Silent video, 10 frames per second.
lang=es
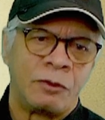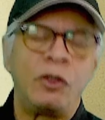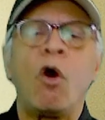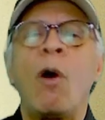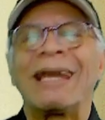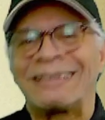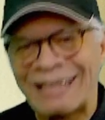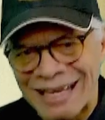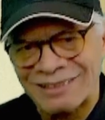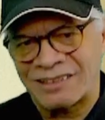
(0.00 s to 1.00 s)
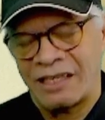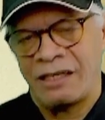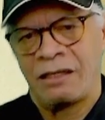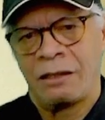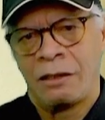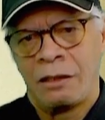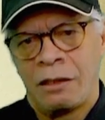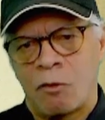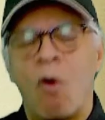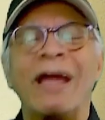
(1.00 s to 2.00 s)
dio al traste
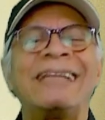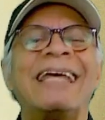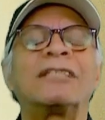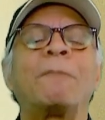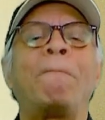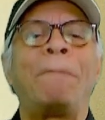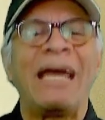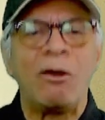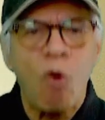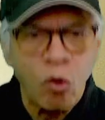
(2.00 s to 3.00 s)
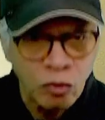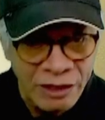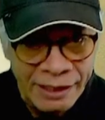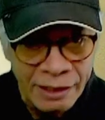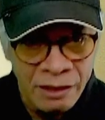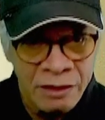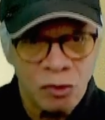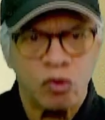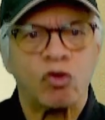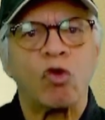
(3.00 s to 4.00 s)
con el despelote
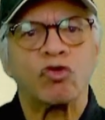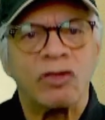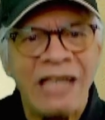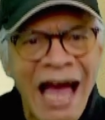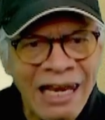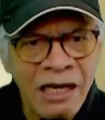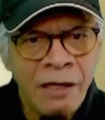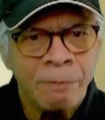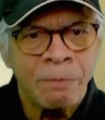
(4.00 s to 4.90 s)
social